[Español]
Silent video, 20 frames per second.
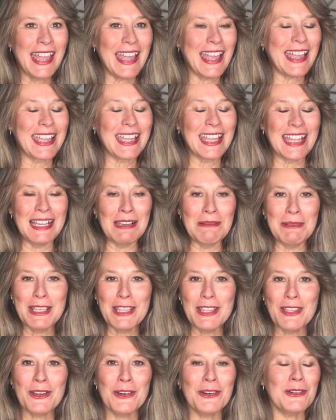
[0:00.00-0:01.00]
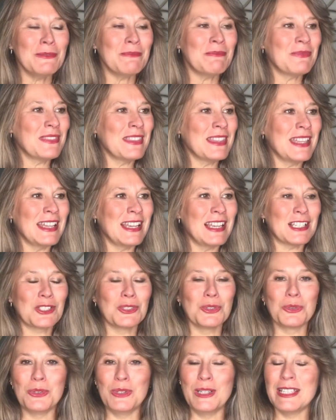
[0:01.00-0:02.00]
en el vídeo de las
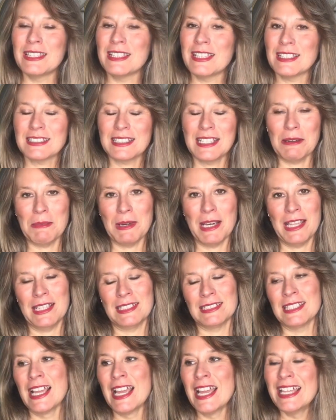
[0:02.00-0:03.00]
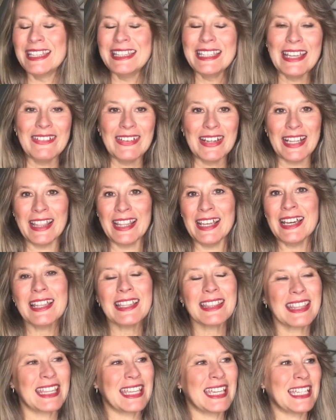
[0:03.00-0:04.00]
suculentas quemadas. De
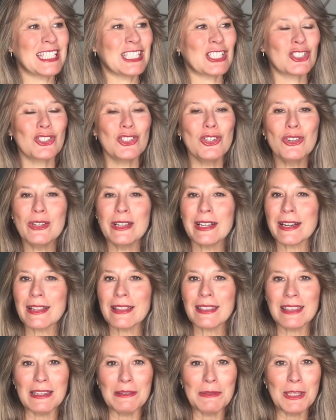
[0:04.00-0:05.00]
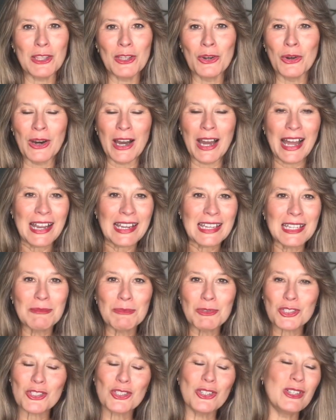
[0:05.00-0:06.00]
verdad que solo he recibido
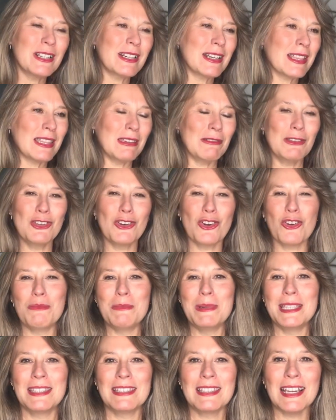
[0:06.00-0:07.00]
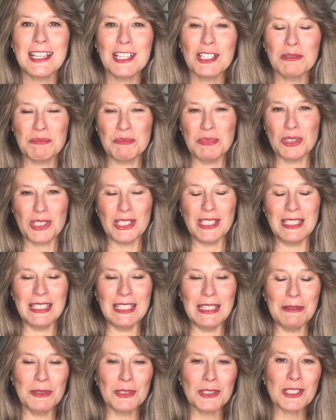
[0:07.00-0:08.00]
ánimos, solo he recibido comentarios
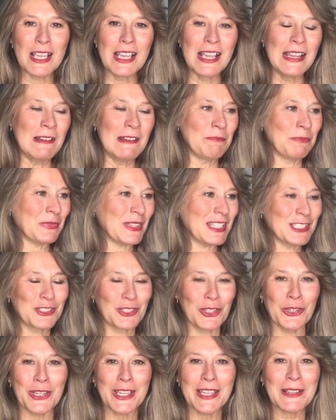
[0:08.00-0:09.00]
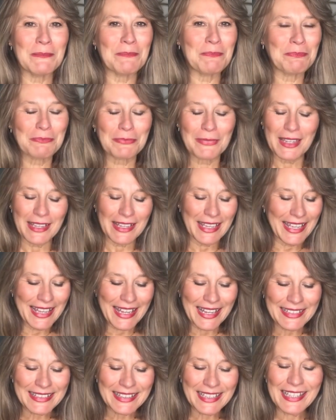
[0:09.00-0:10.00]
positivos. Estoy
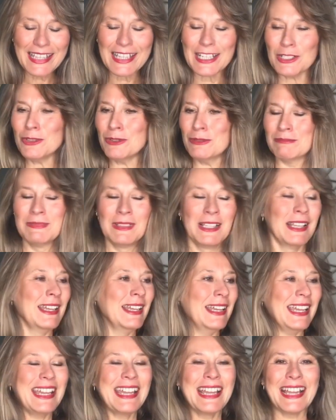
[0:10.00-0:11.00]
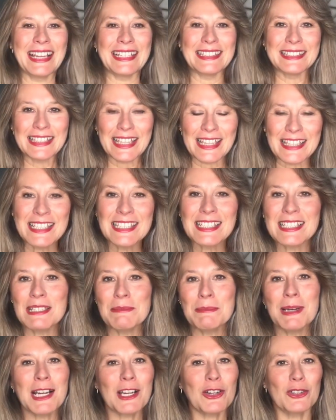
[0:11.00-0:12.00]
encantada, no,
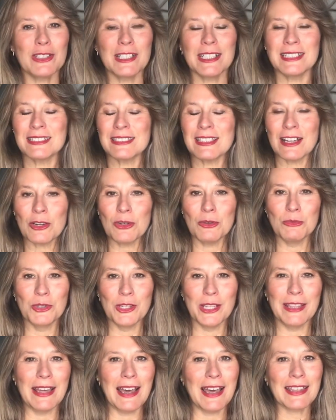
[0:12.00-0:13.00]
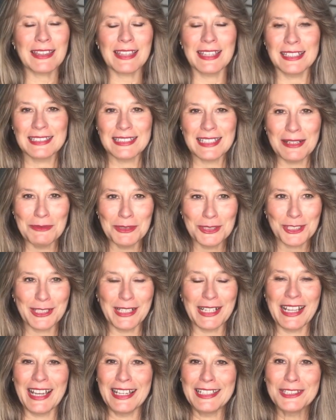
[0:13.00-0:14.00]
encantadísima con esta comunidad que estamos
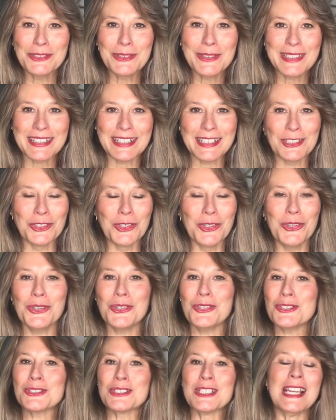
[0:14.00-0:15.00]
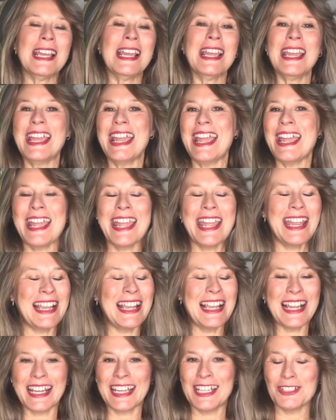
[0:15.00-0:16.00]
creando entre todos
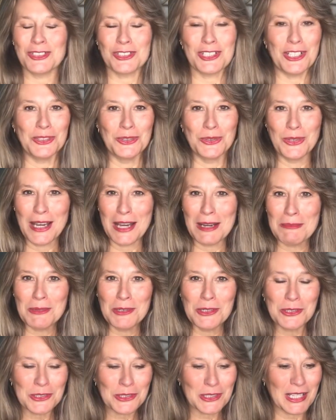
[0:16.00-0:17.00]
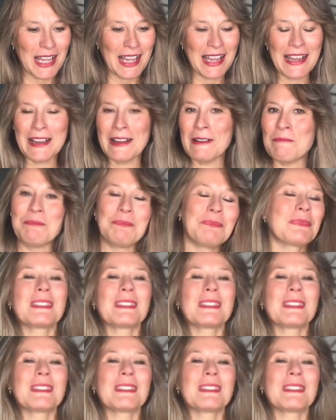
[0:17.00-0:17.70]
en la que nos ayudamos a,